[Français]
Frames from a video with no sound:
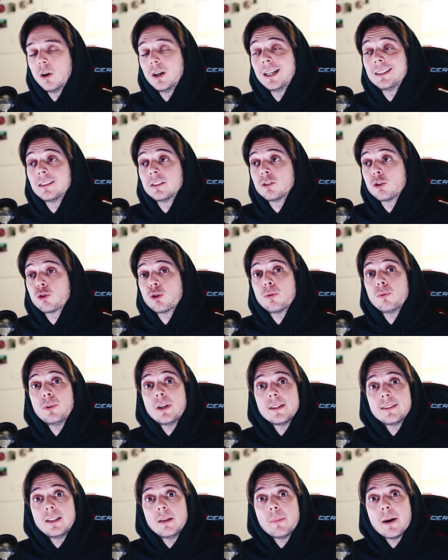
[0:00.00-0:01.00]
En attendant, je vous
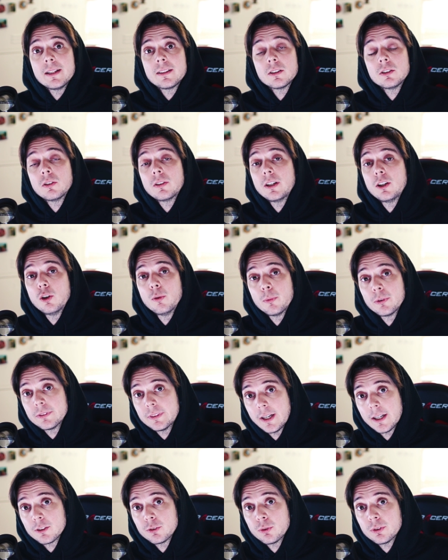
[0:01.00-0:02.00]
laisse débattre dans les
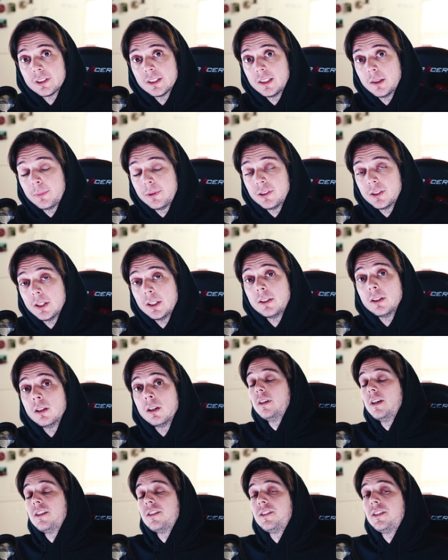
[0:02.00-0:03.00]
commentaires sur cet épisode
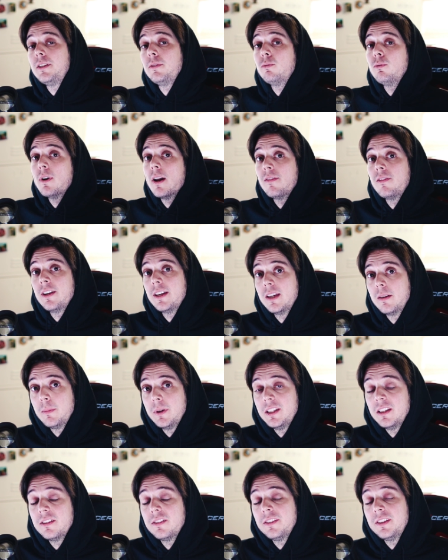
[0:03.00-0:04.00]
et si vous l'avez
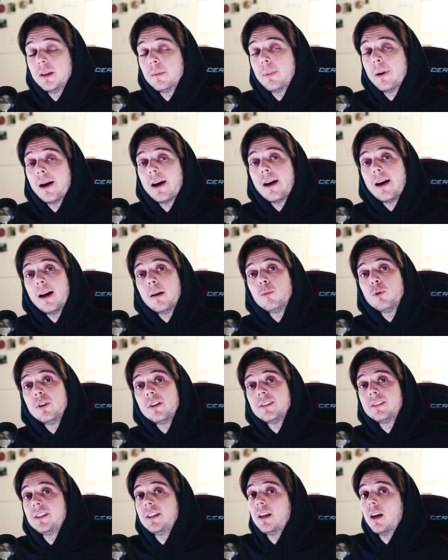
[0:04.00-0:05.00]
aimé, n'hésitez pas à me
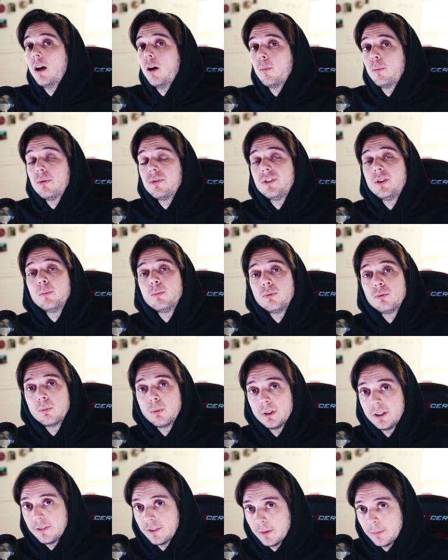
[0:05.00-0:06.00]
laisser un petit pouce
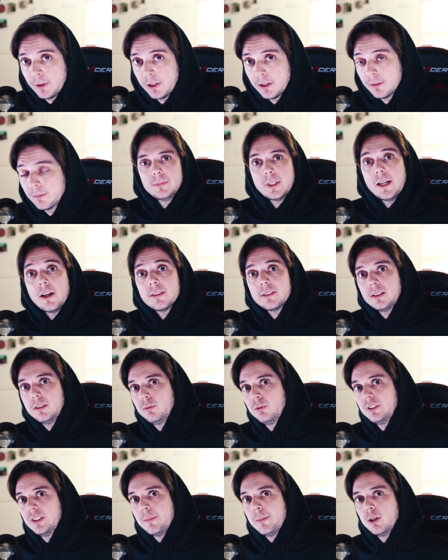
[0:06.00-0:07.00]
bleu des familles. D'ailleurs, si
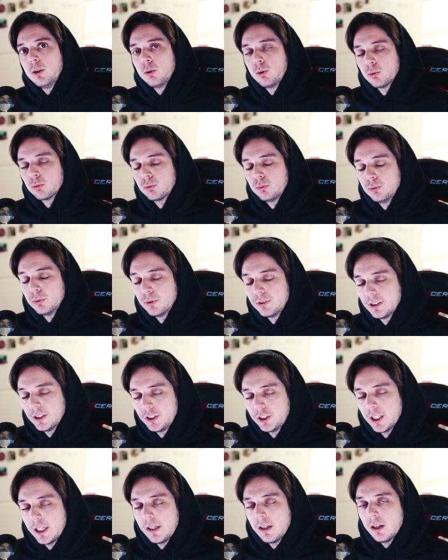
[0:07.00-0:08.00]
vous aimez le contenu de
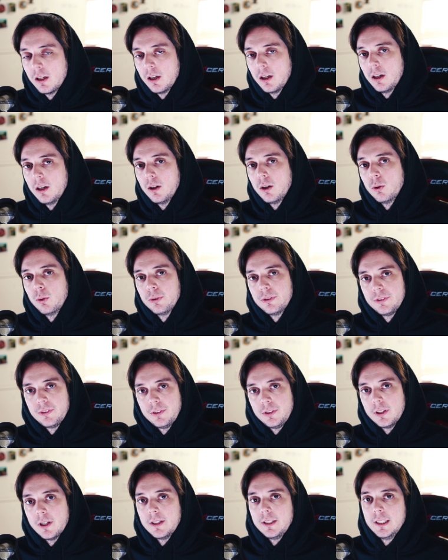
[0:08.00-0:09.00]
cette chaîne,
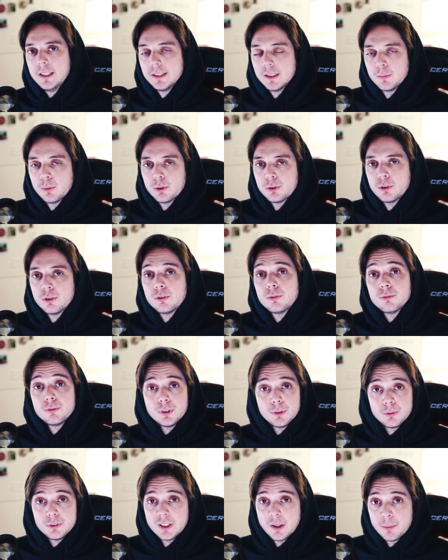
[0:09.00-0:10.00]
aussi, il est important
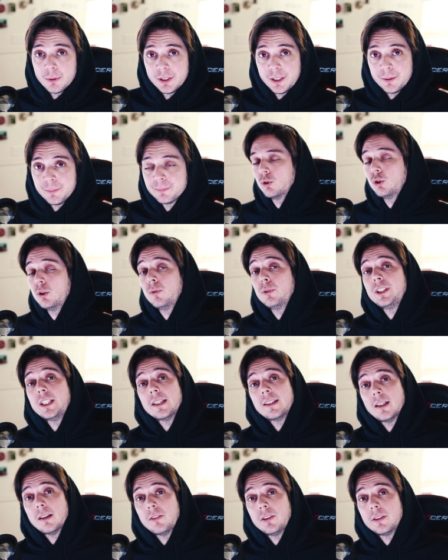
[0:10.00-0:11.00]
de vous abonner. Je vous dis
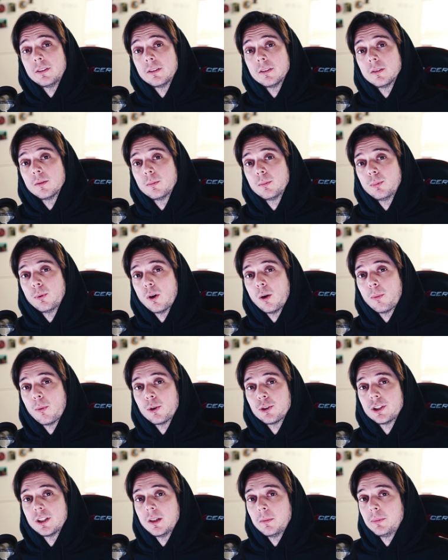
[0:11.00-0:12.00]
à très vite pour un
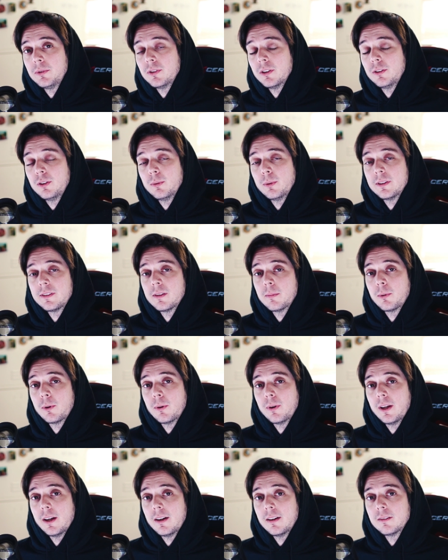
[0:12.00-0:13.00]
prochain épisode de WhatsApp
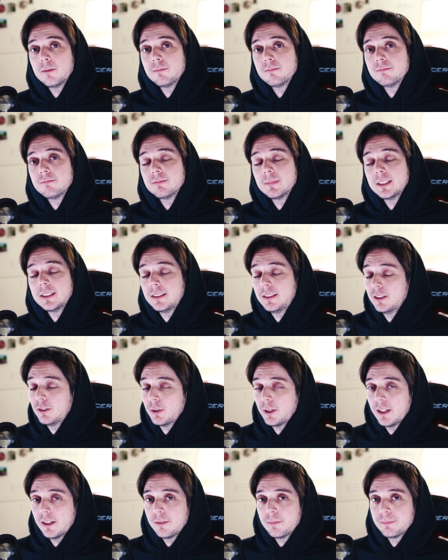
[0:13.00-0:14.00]
Korea. C'était
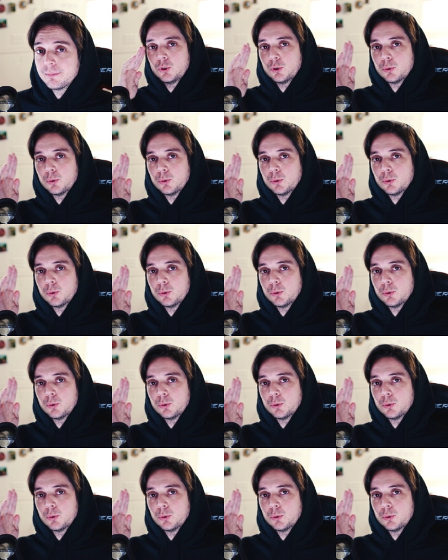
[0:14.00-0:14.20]
Token.